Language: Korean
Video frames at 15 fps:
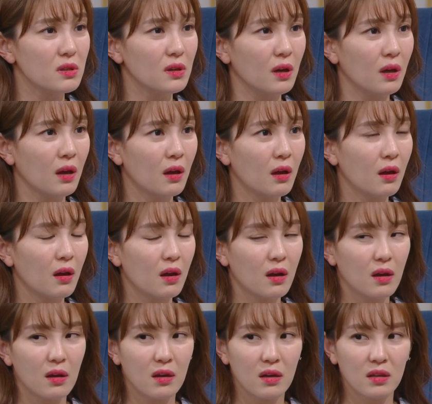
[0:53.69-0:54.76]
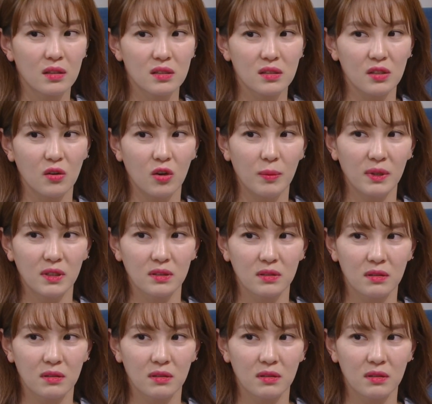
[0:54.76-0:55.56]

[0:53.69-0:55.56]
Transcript: 아, 진짜 열받아서.